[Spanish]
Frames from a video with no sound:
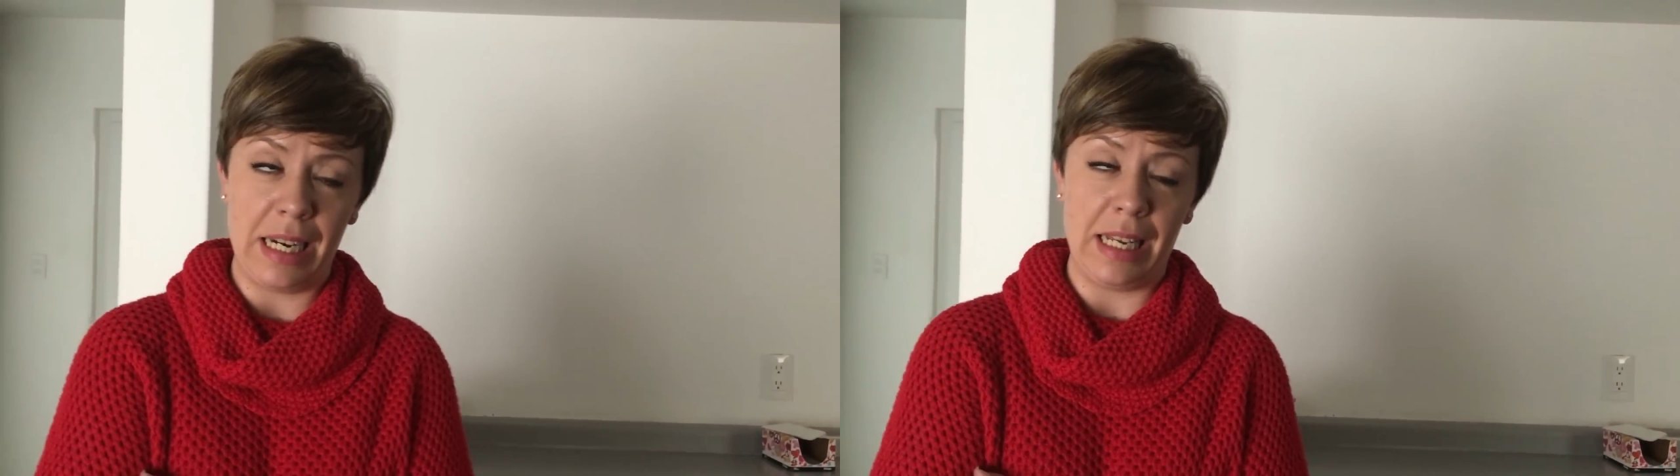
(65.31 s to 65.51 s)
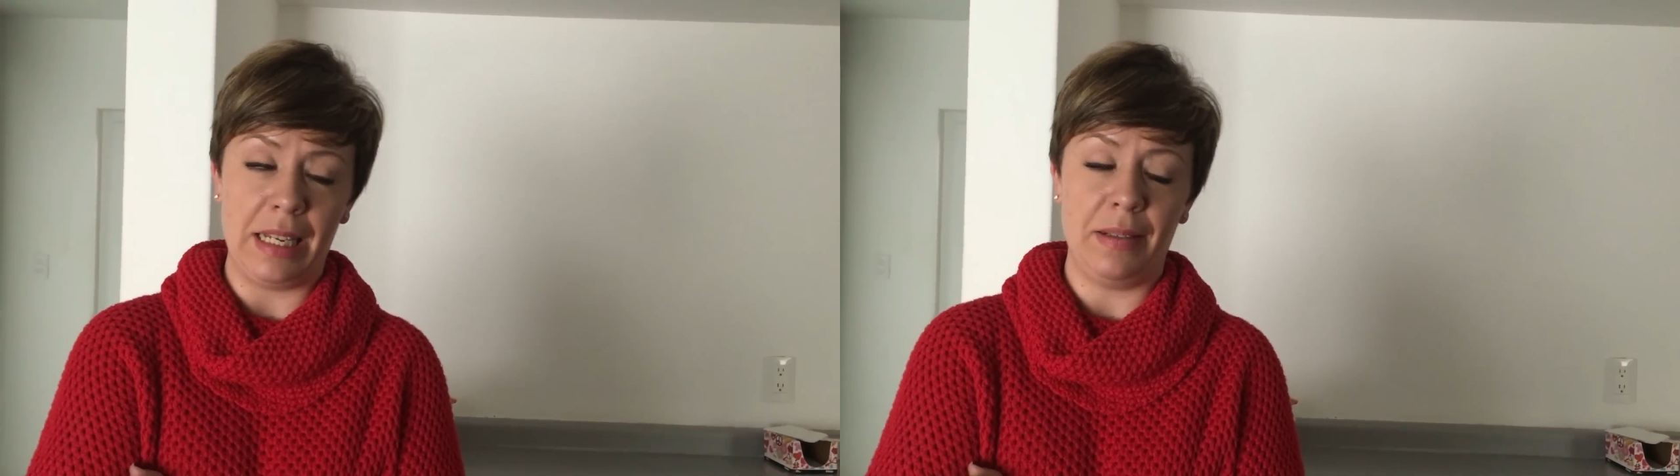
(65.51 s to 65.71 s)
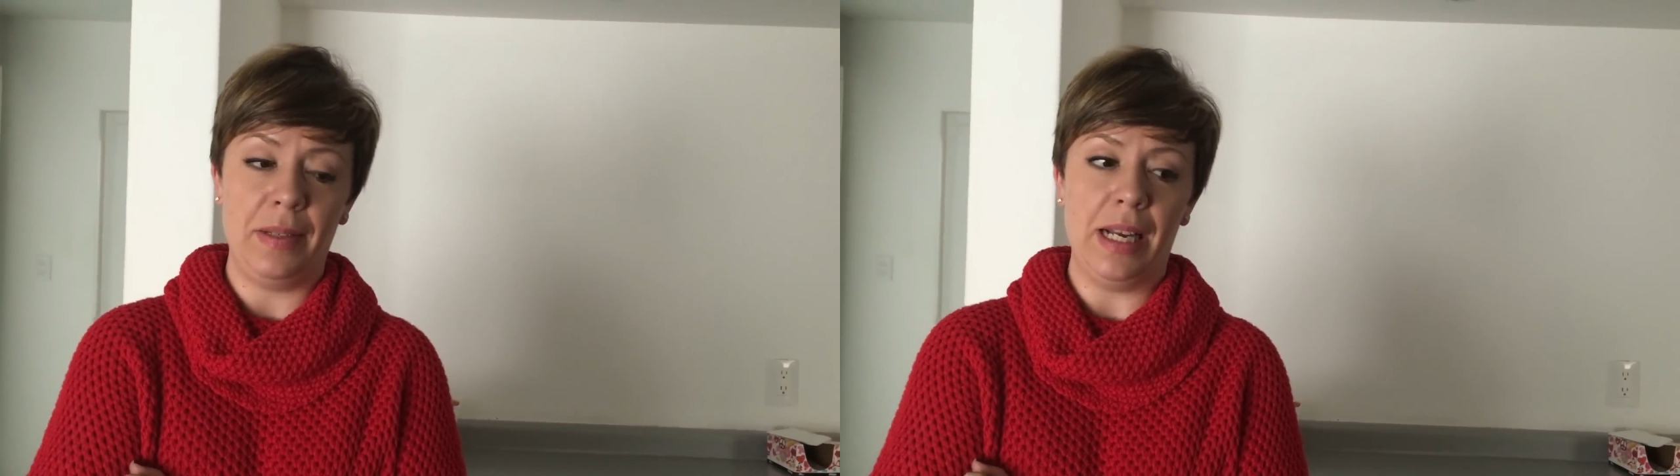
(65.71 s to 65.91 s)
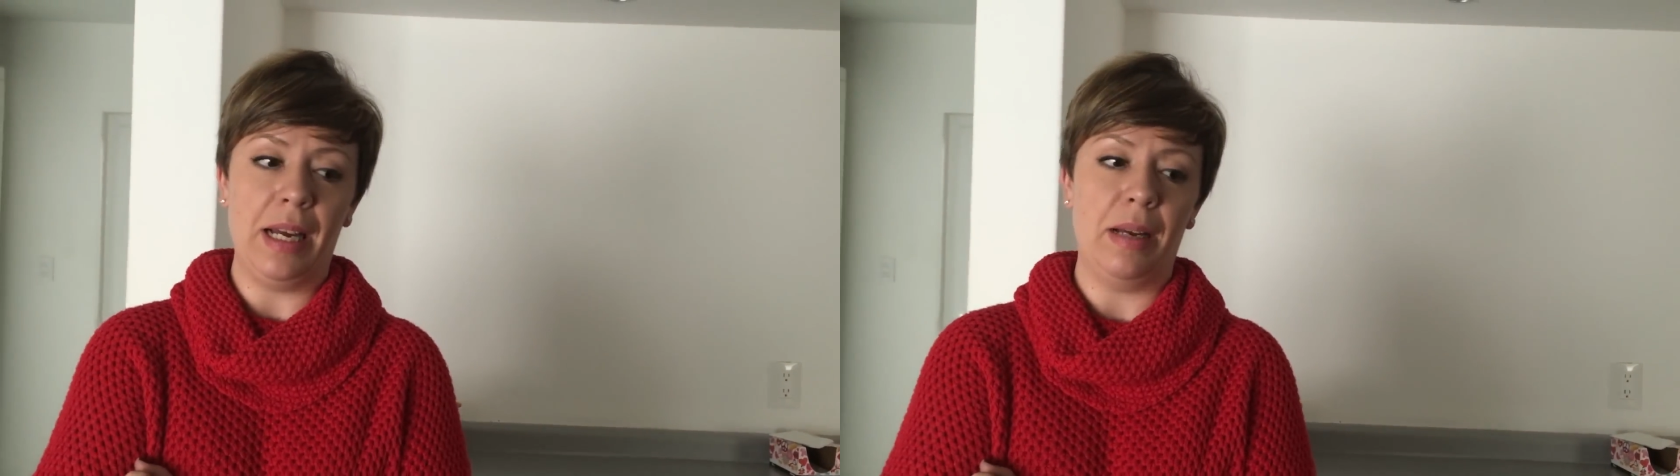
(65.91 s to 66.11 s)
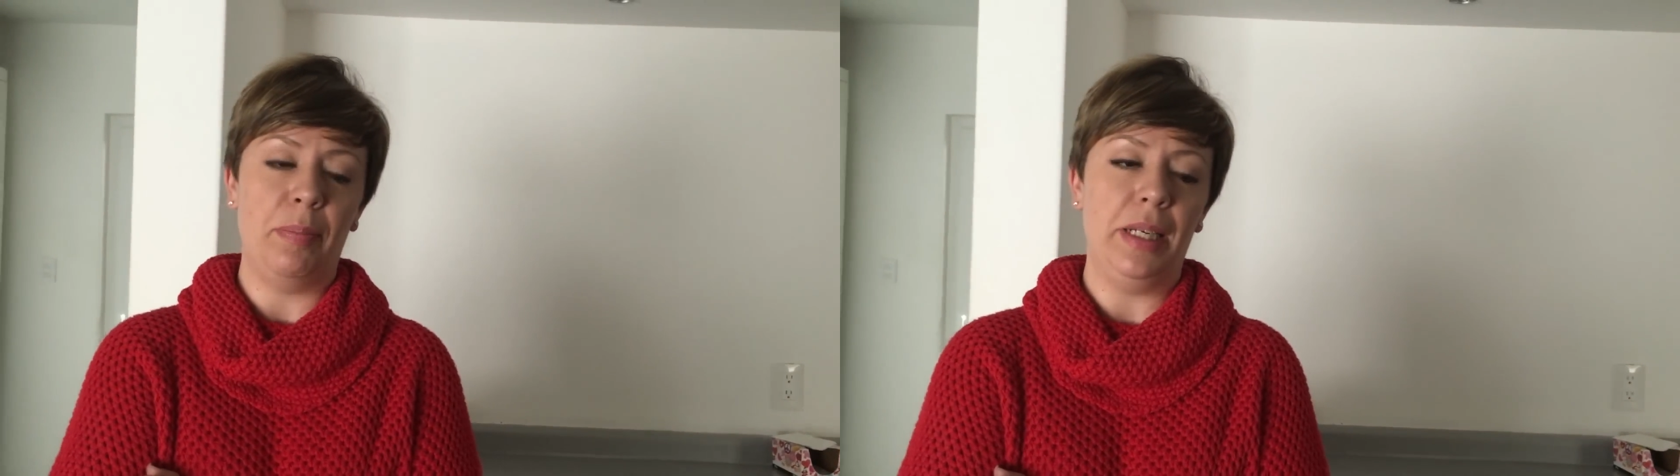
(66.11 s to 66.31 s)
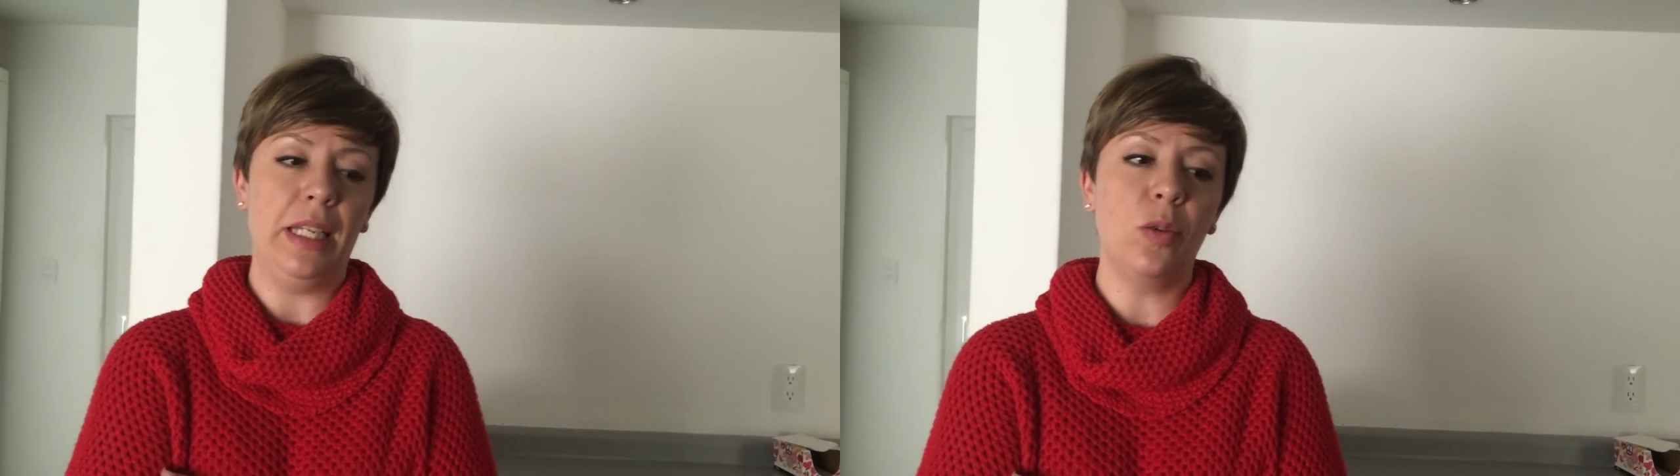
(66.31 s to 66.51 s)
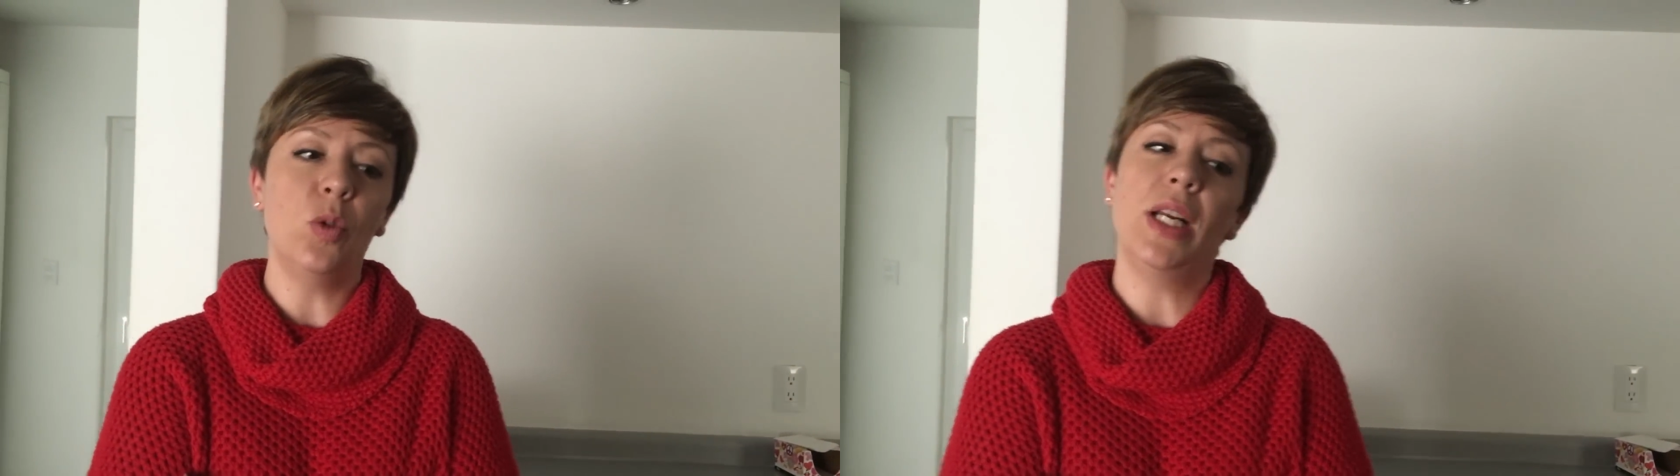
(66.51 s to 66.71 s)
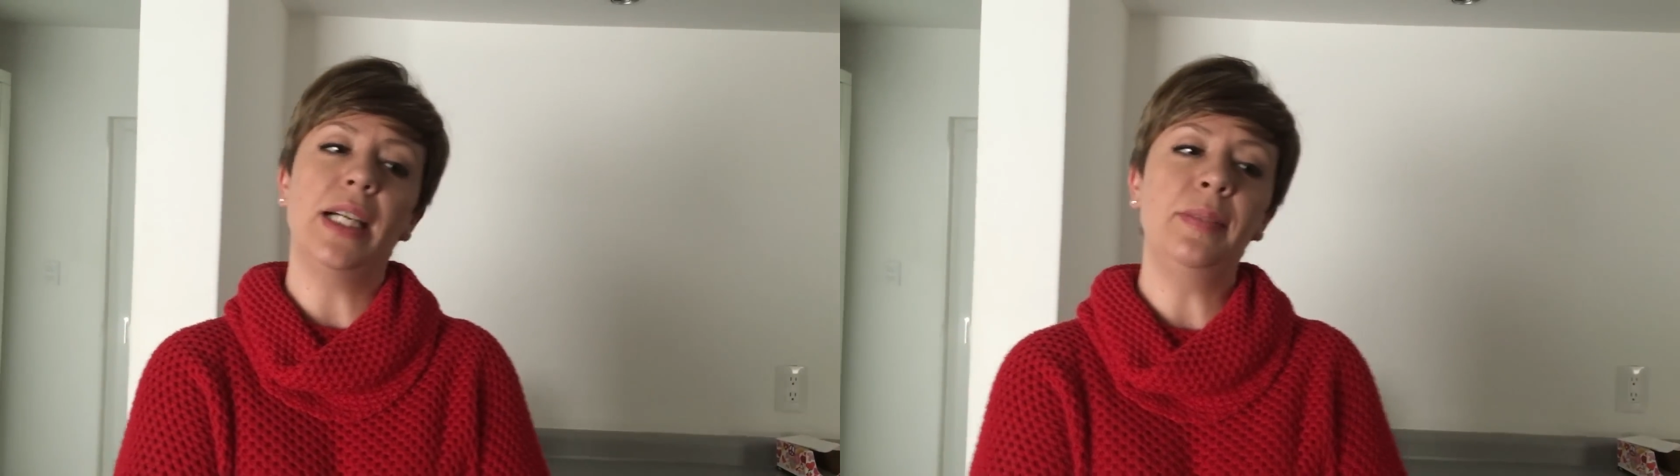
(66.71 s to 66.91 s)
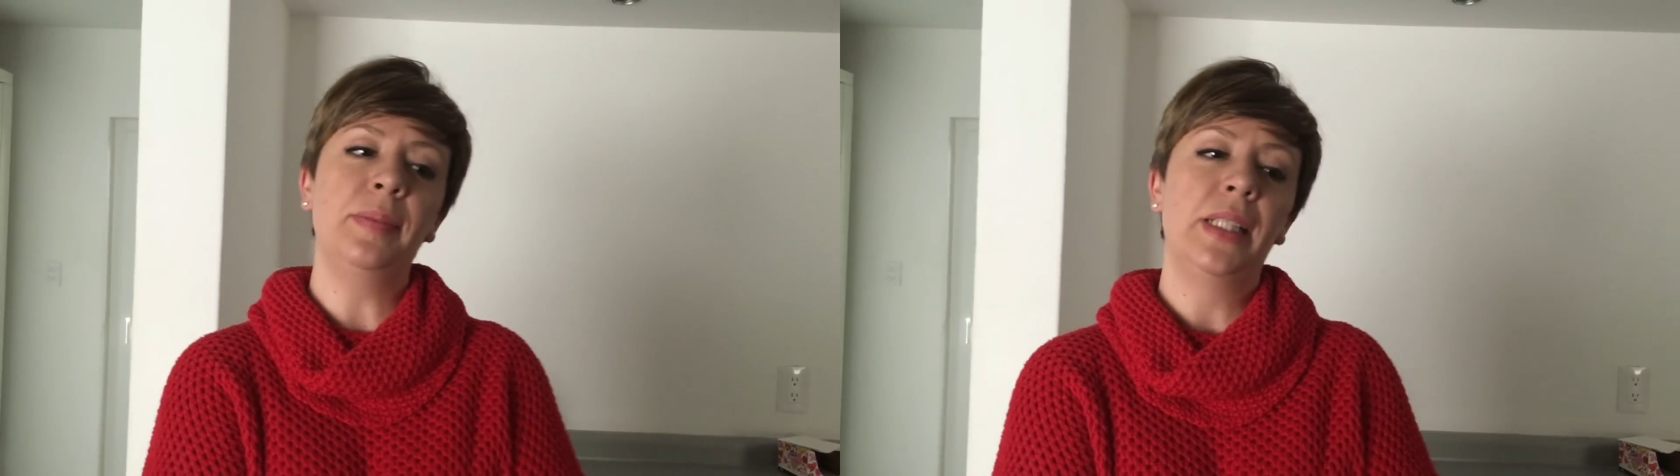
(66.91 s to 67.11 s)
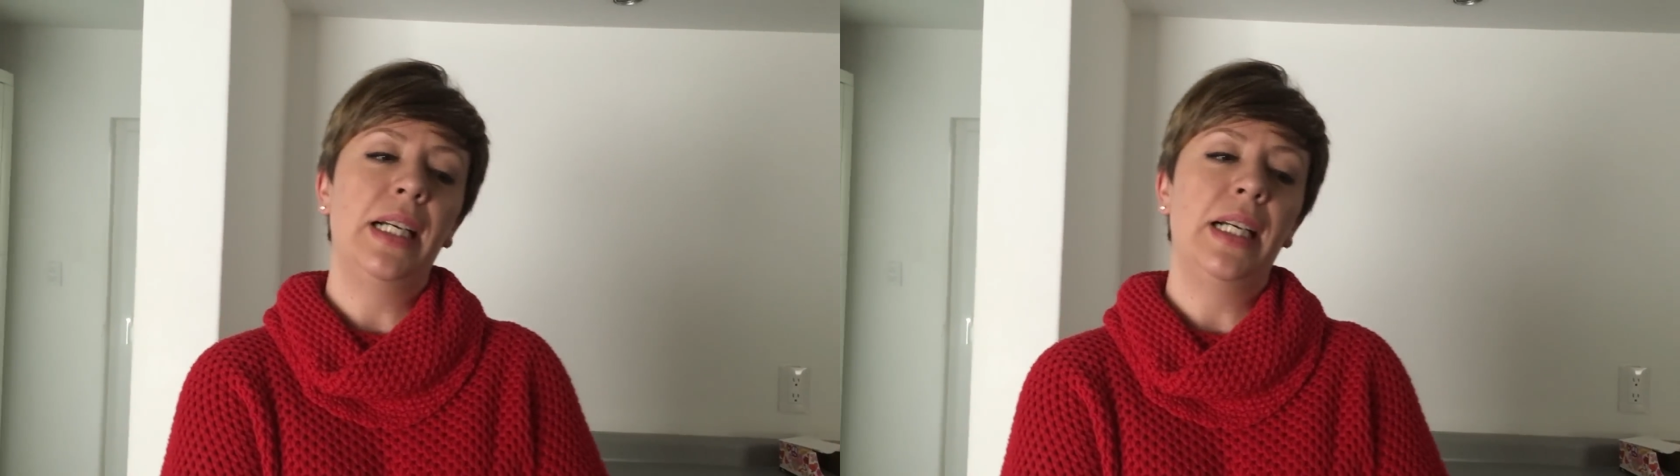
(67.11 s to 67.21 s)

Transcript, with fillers: la, película,